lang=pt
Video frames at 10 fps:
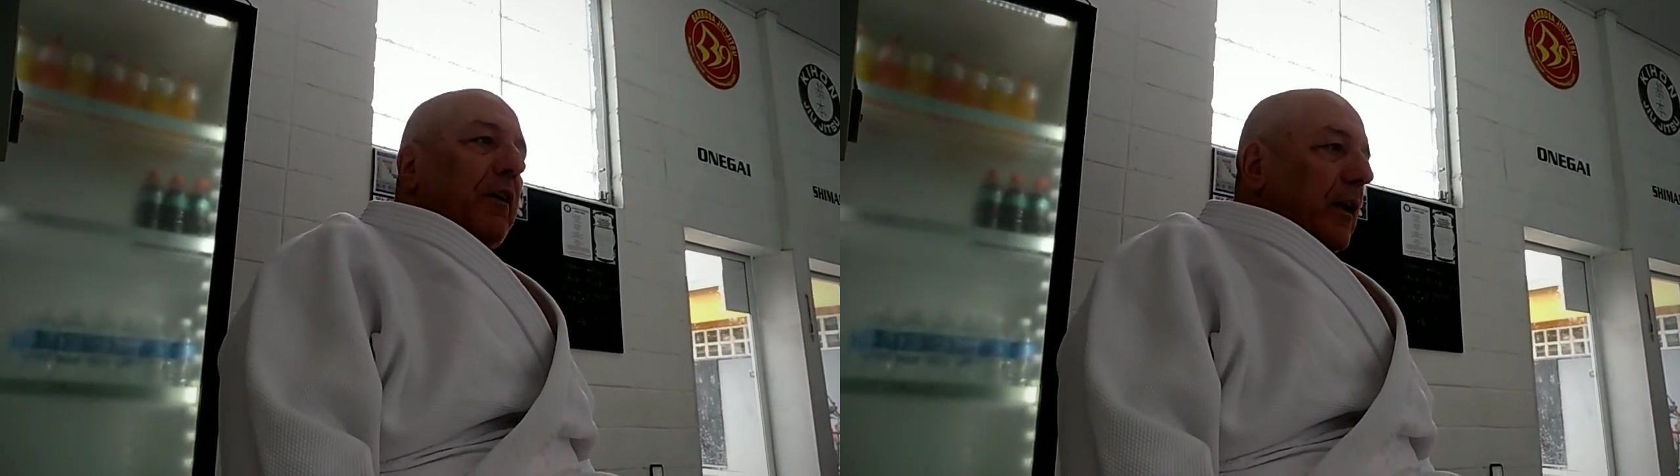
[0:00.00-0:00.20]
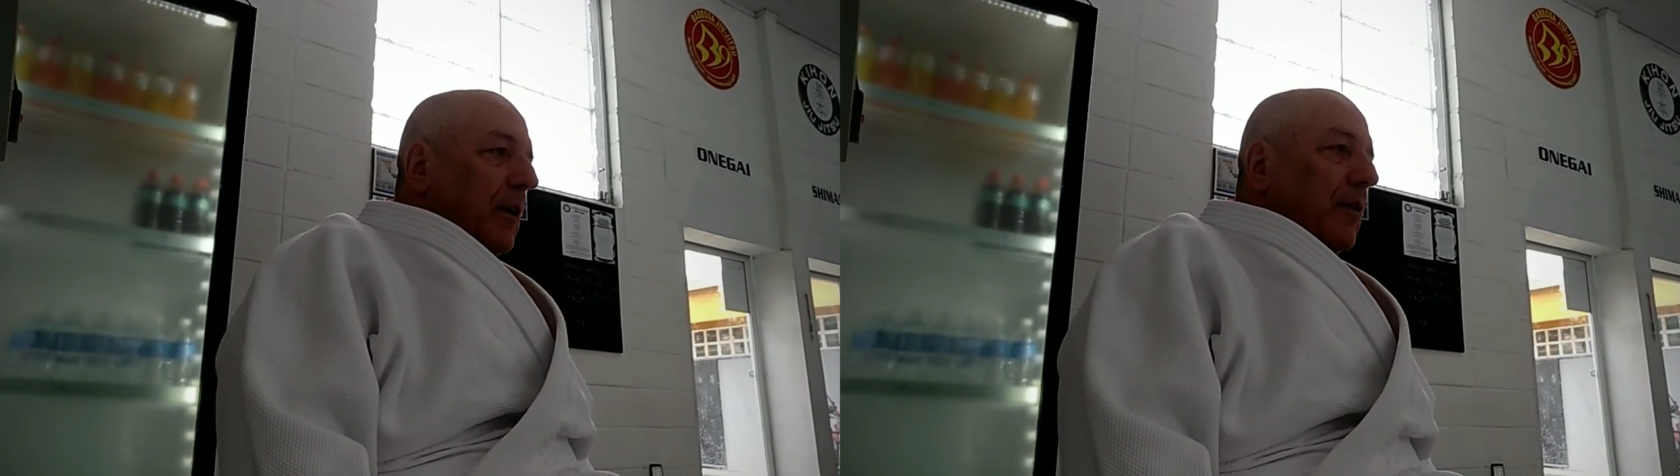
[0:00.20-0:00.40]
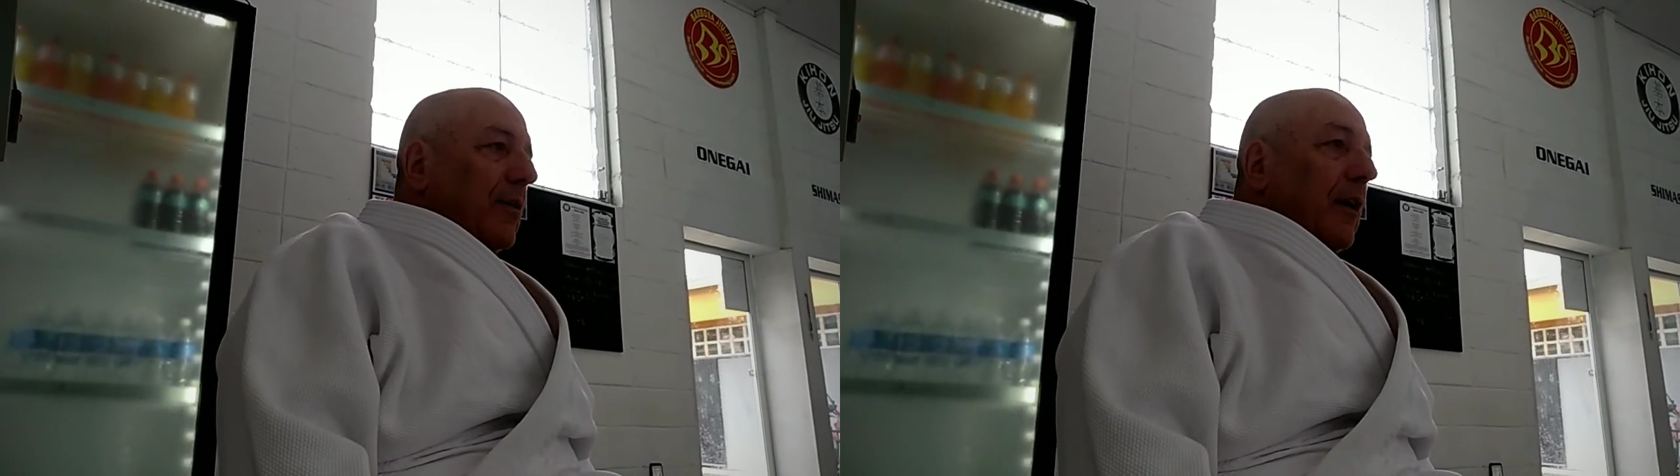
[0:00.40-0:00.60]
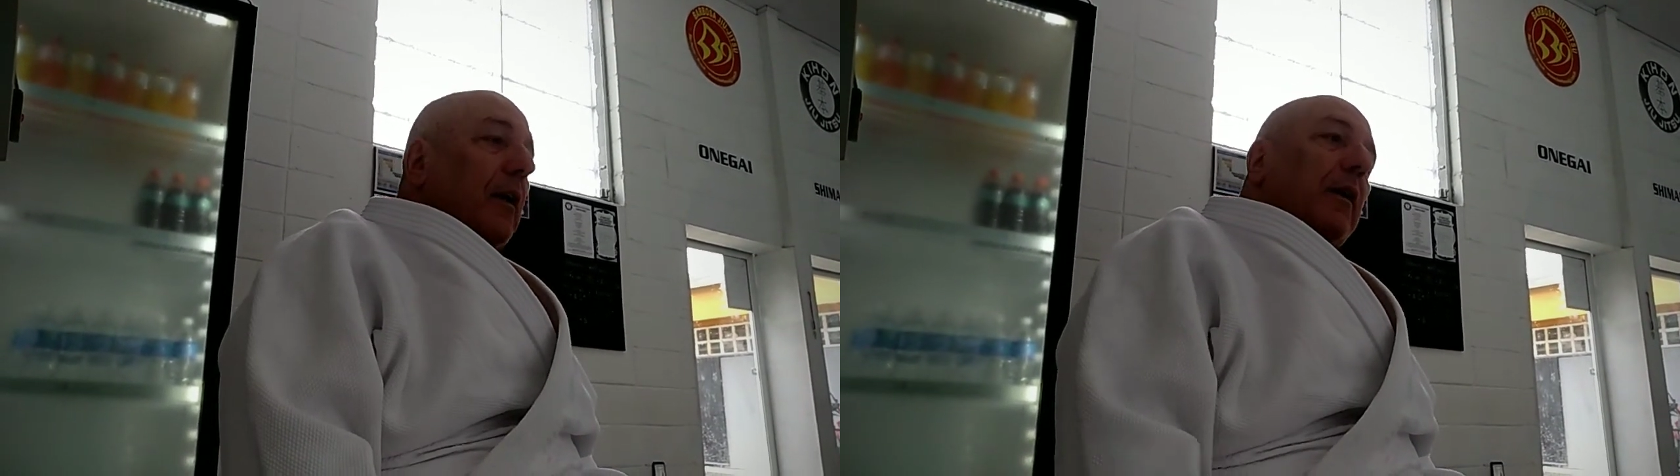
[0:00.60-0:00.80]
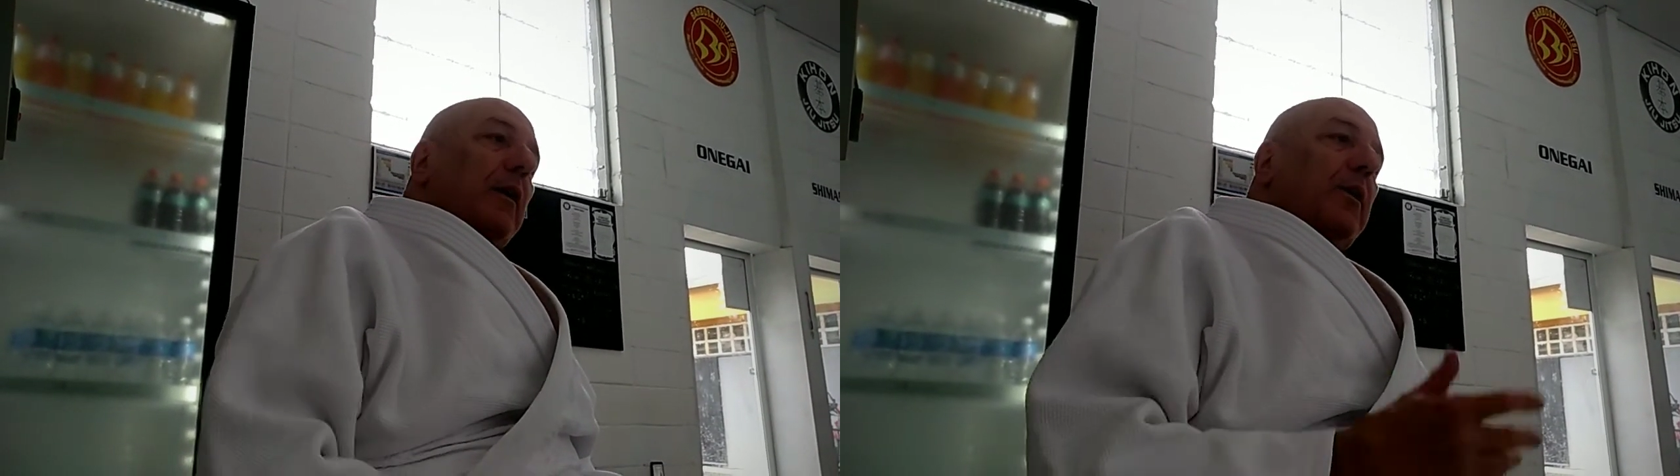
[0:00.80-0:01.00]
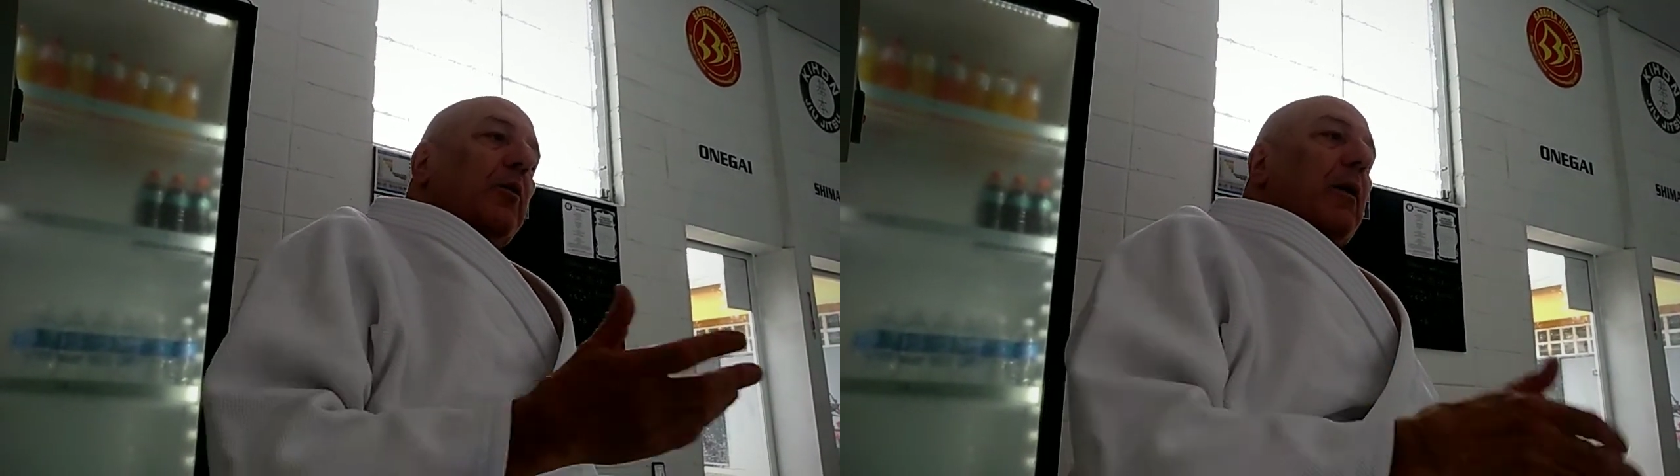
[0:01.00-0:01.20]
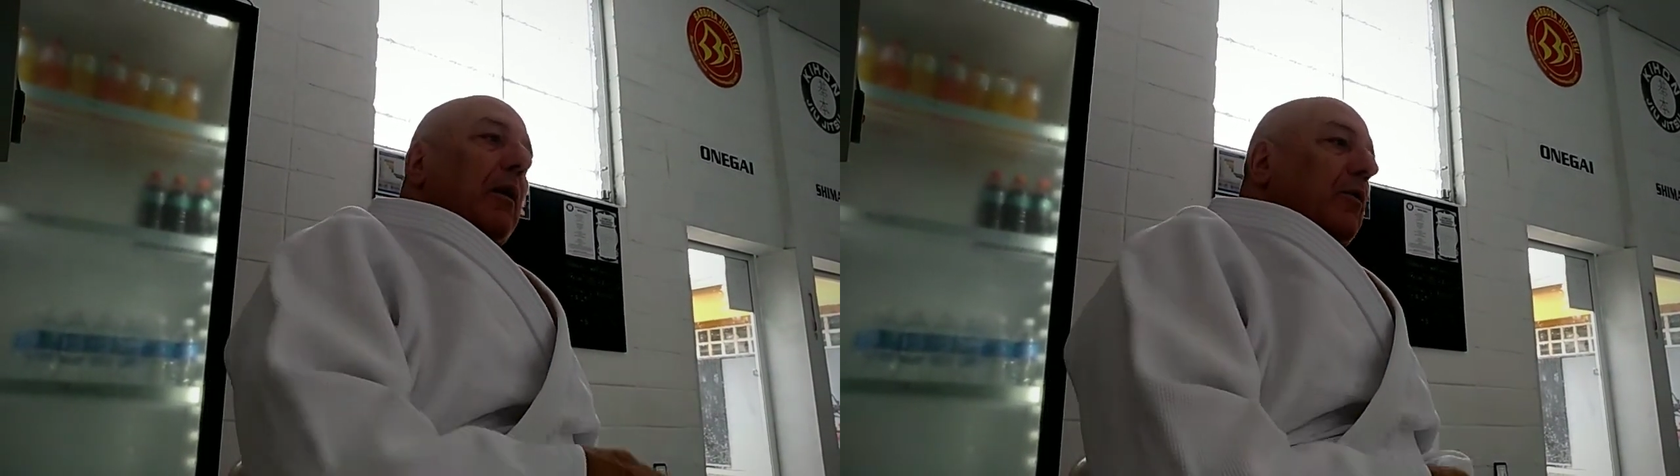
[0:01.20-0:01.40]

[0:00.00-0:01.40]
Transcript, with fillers: feliz. E tem uma